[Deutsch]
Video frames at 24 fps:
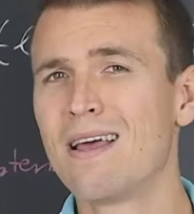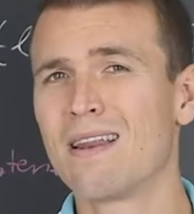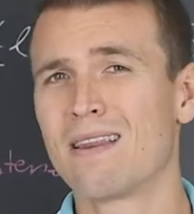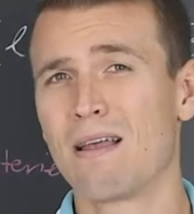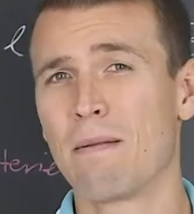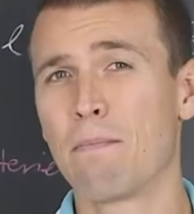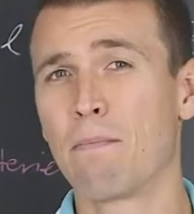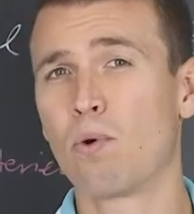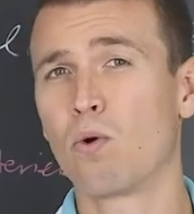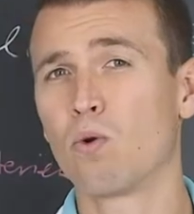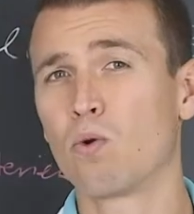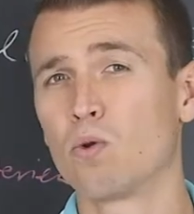
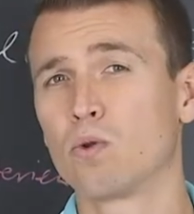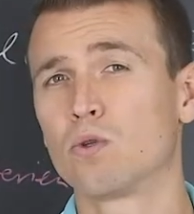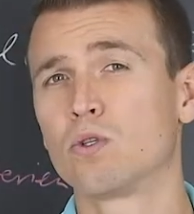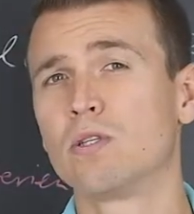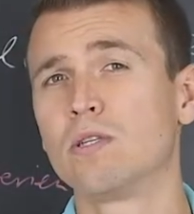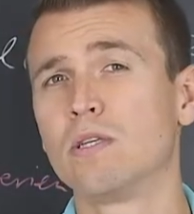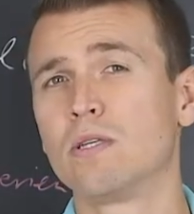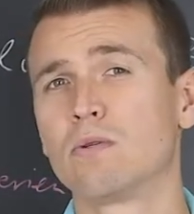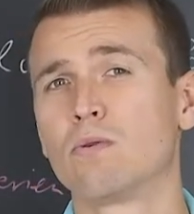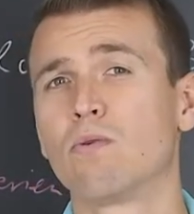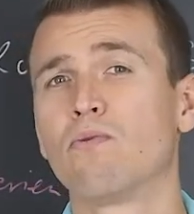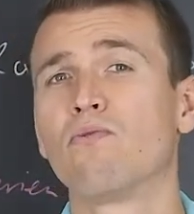dann
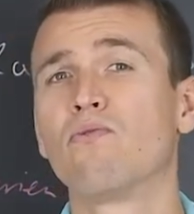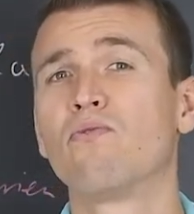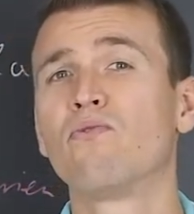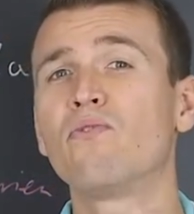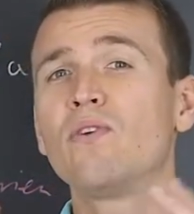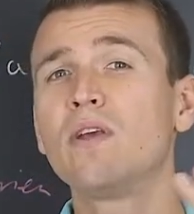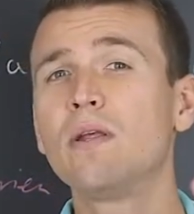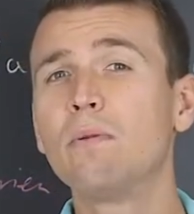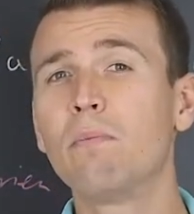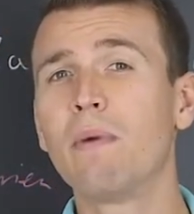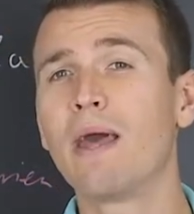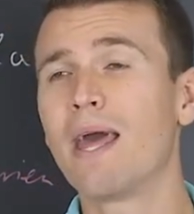produzierst du
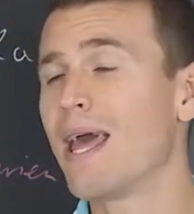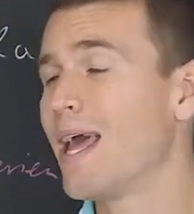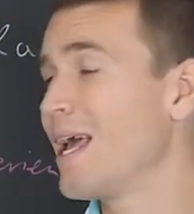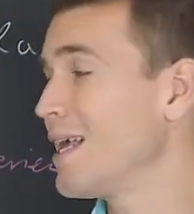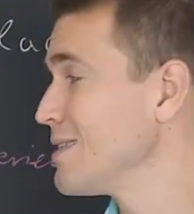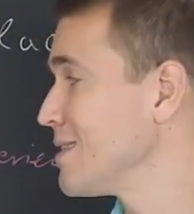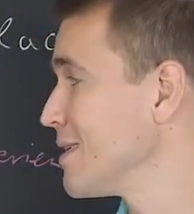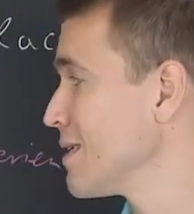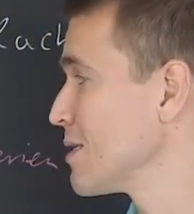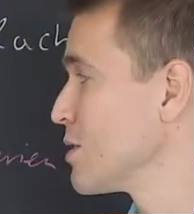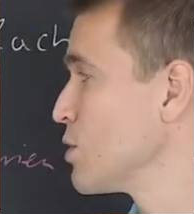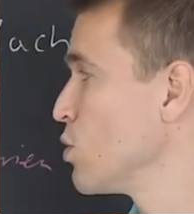viel mehr
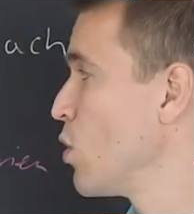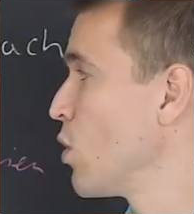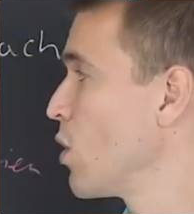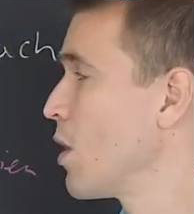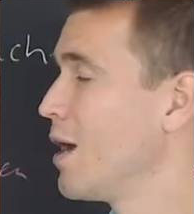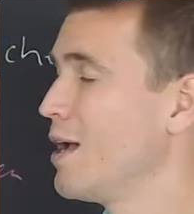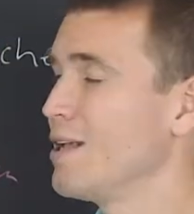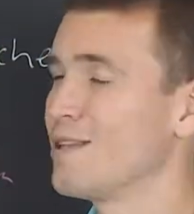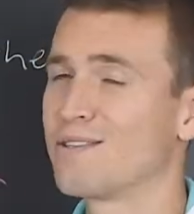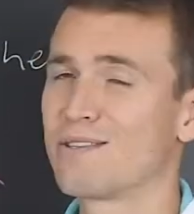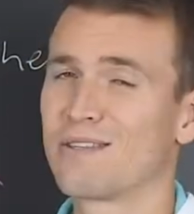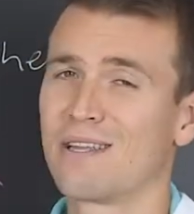Essigsäure
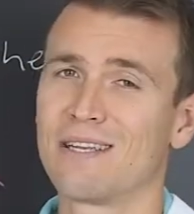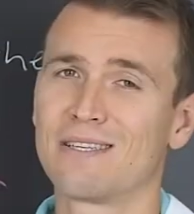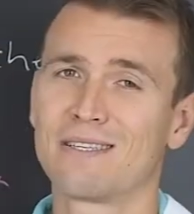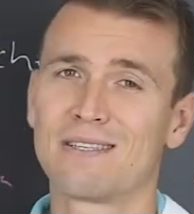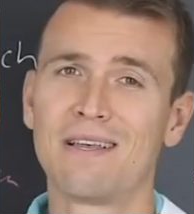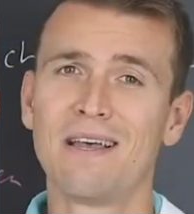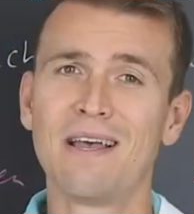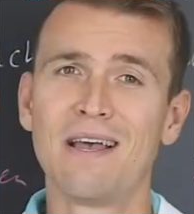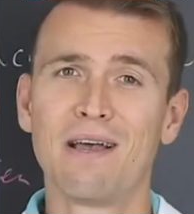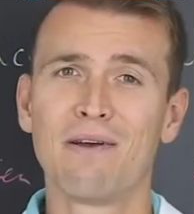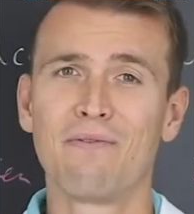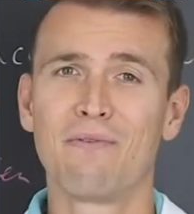als
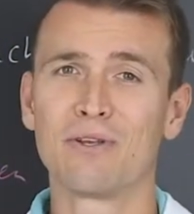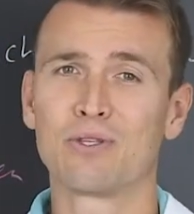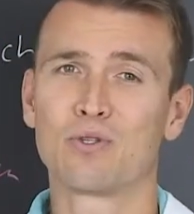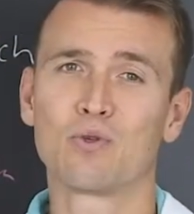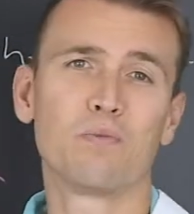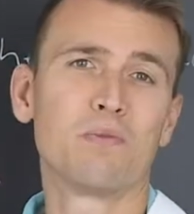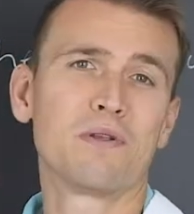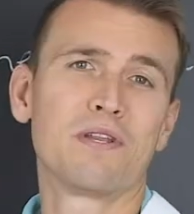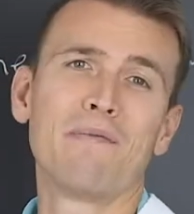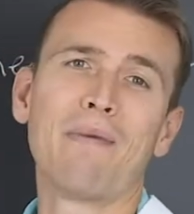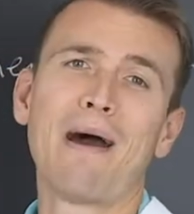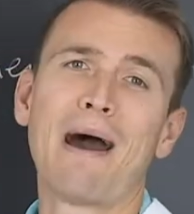das, was
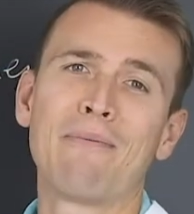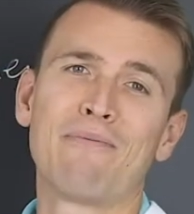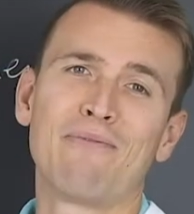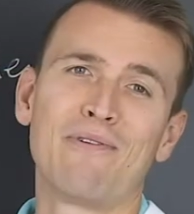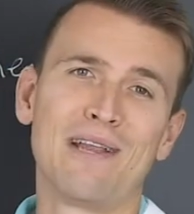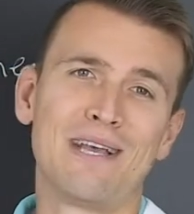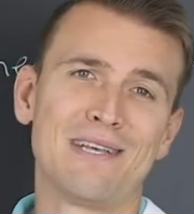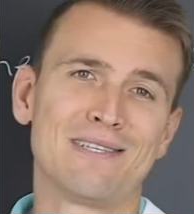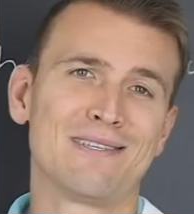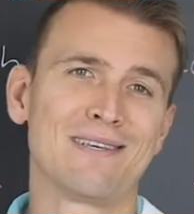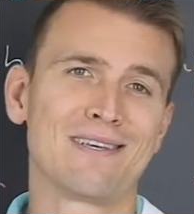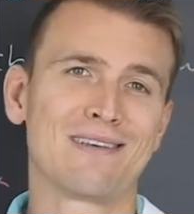du mit dem
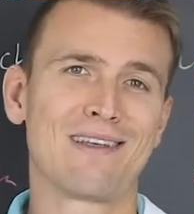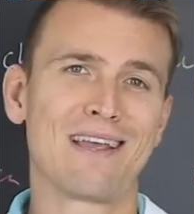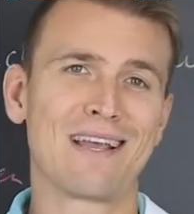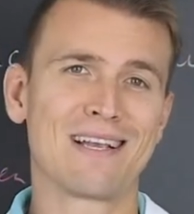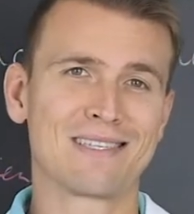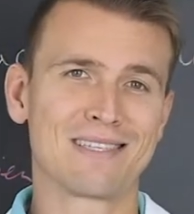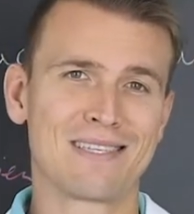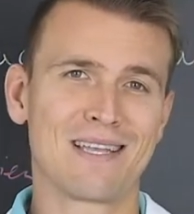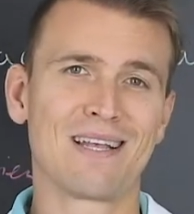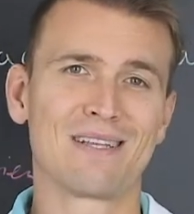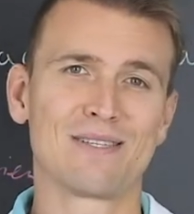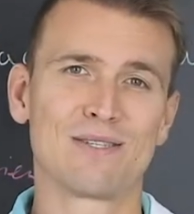Apfelessig
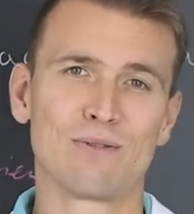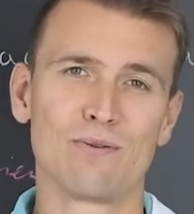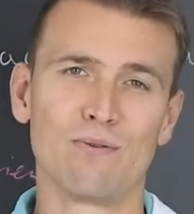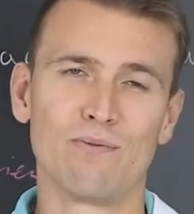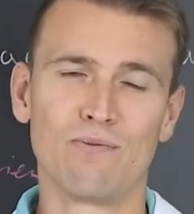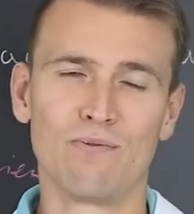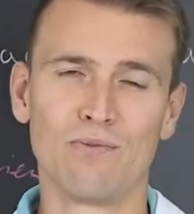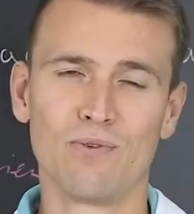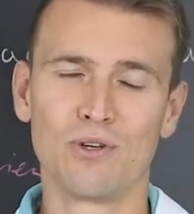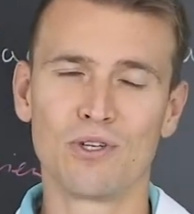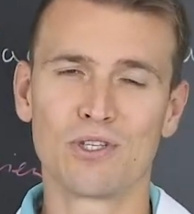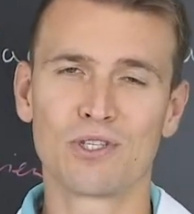extern
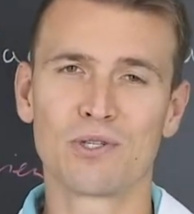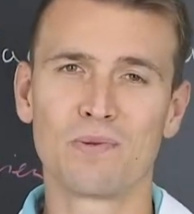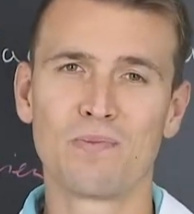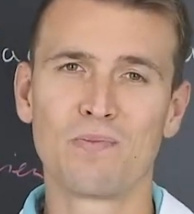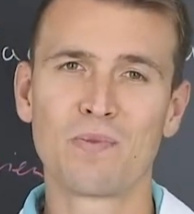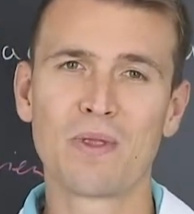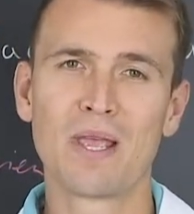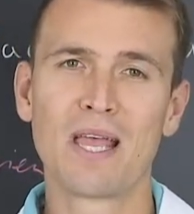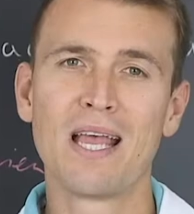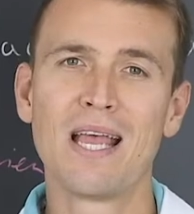zuführst.